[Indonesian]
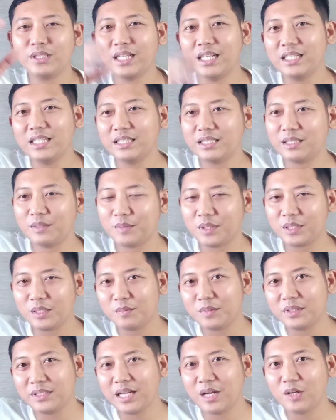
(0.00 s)
Jadi
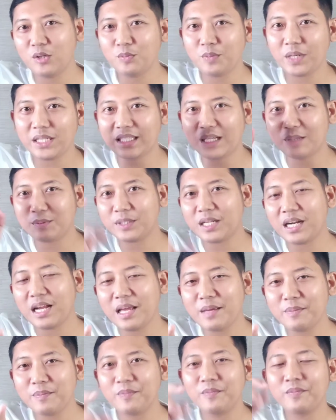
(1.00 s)
teman-teman jangan lupa
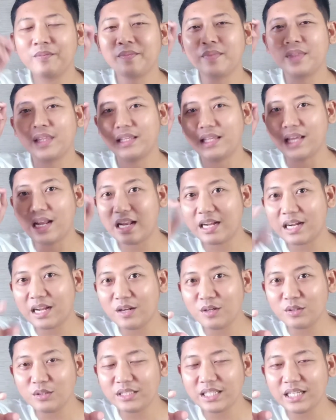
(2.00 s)
subscribe, nyalakan
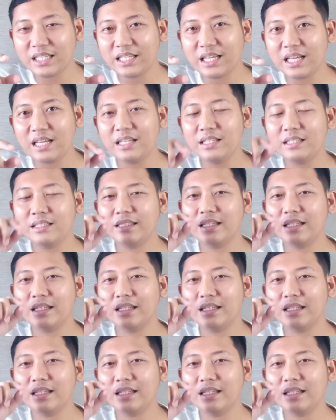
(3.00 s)
loncengnya.